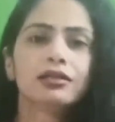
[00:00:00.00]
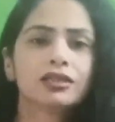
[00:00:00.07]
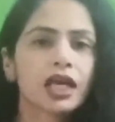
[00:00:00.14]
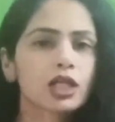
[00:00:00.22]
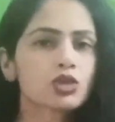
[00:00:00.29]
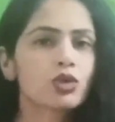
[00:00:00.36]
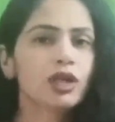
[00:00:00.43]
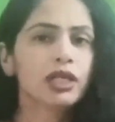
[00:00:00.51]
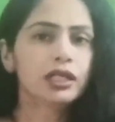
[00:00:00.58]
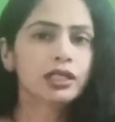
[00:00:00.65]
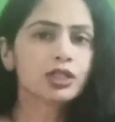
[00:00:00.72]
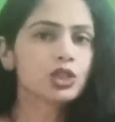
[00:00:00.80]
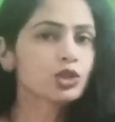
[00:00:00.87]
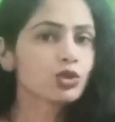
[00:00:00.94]
सेक्सुअली
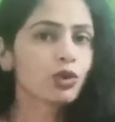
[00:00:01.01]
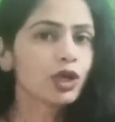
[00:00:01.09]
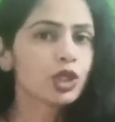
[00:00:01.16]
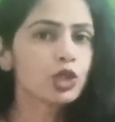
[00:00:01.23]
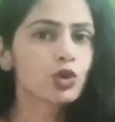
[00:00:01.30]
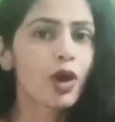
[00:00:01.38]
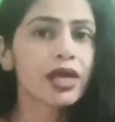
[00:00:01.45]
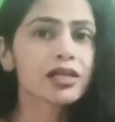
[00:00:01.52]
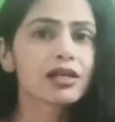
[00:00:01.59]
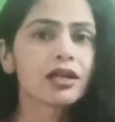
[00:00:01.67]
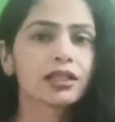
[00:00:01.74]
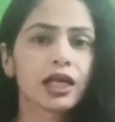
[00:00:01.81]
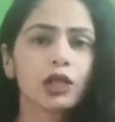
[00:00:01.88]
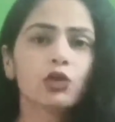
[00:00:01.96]
इन चीजों को एंजॉय
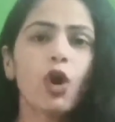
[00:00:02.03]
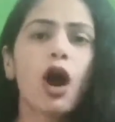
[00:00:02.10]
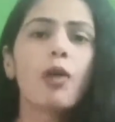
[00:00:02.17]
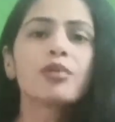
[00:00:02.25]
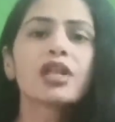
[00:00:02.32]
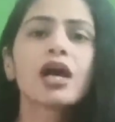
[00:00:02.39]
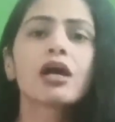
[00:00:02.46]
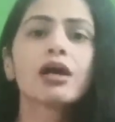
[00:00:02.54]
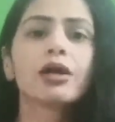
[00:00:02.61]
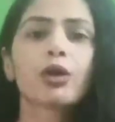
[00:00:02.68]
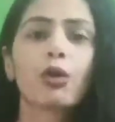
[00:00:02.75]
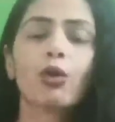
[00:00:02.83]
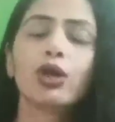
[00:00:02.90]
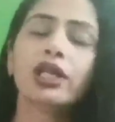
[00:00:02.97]
करते हैं तो अपना
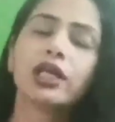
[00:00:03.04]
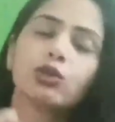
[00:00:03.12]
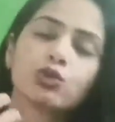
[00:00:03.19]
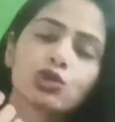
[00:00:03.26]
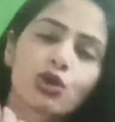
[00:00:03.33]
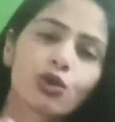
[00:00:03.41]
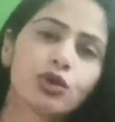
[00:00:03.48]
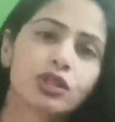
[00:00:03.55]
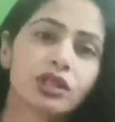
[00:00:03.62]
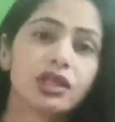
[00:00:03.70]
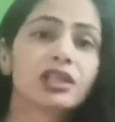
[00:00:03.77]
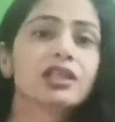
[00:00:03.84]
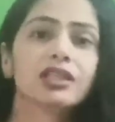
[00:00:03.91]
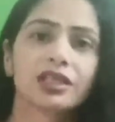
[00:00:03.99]
कंट्रोल एक दूसरे को
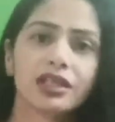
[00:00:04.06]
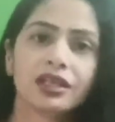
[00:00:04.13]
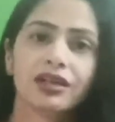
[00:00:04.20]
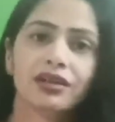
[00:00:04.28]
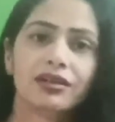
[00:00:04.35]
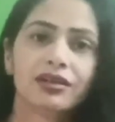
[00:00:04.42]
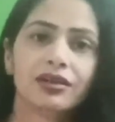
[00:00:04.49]
दे देते हैं